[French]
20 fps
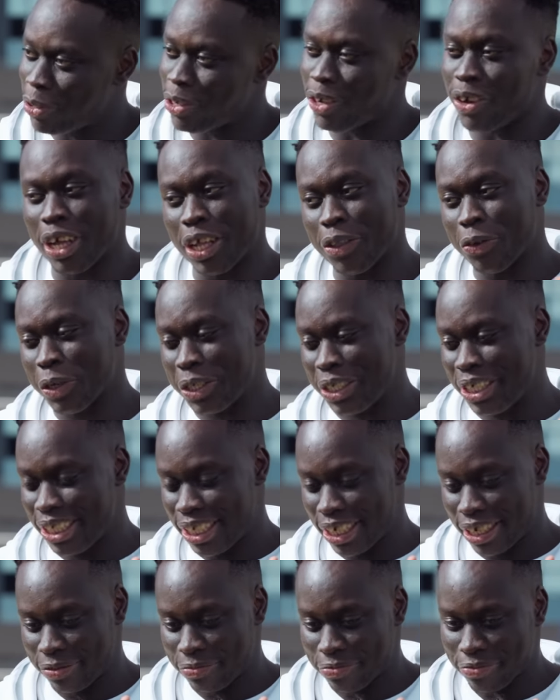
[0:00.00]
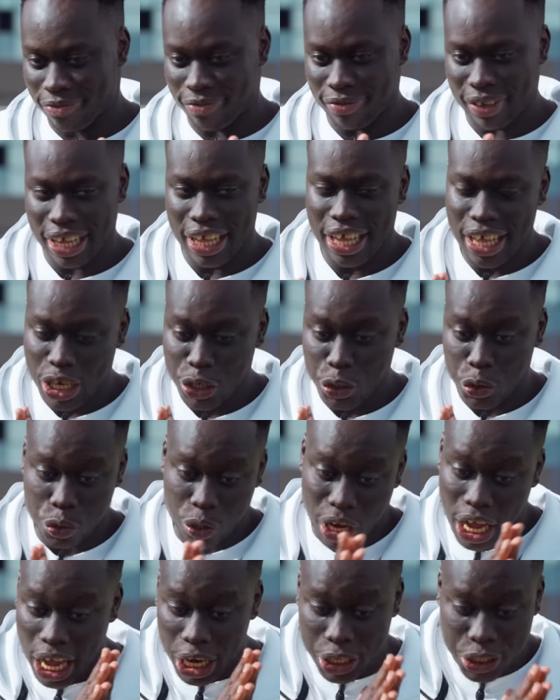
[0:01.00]
parce que là, on est trop excité mhm. Je suis
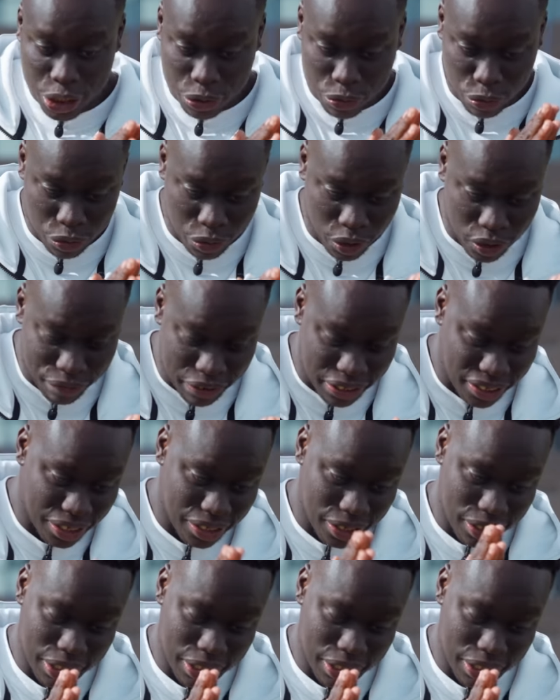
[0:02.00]
archi content de faire cette